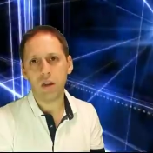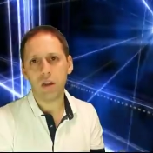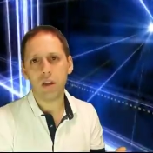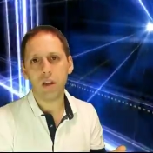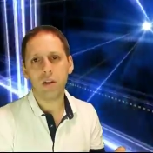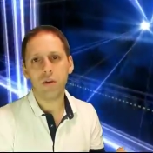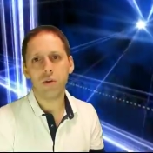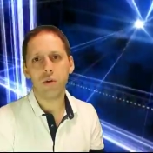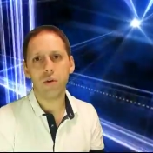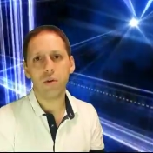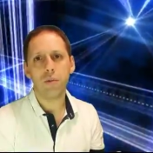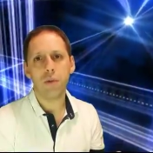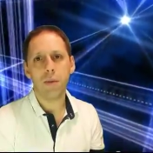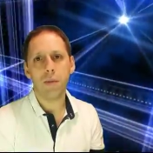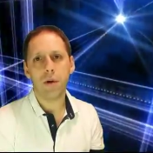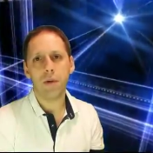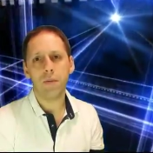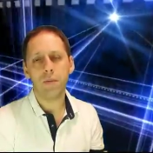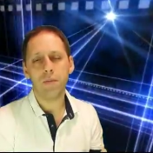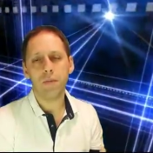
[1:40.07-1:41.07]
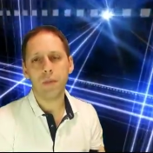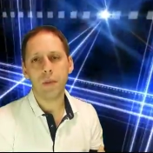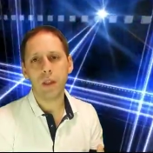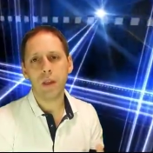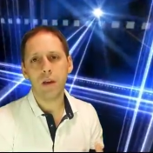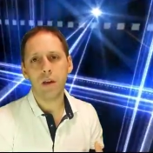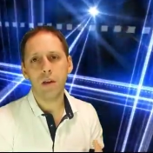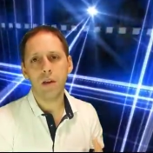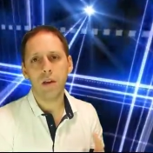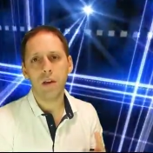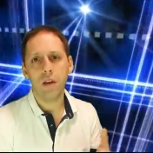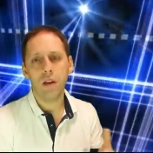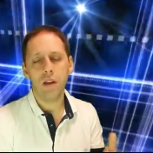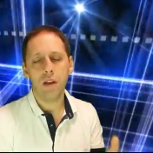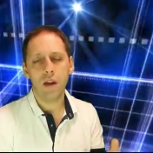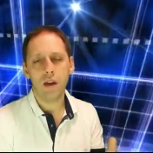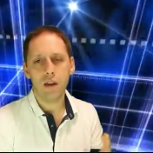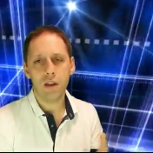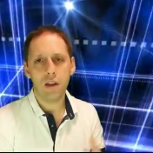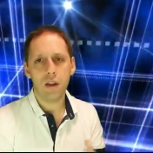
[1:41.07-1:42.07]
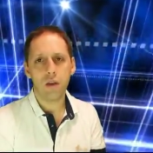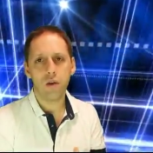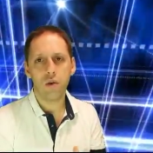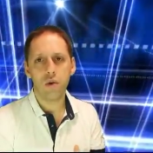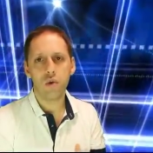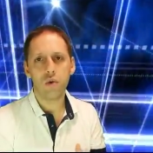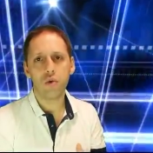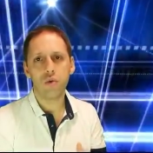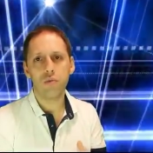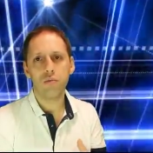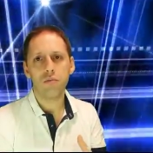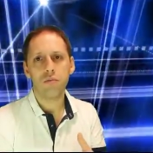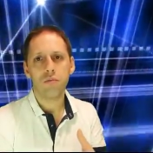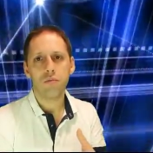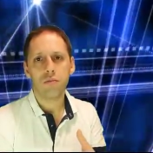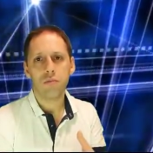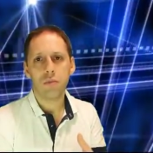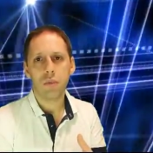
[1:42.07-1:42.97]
adlandırıyorum ama internette gördüğüm,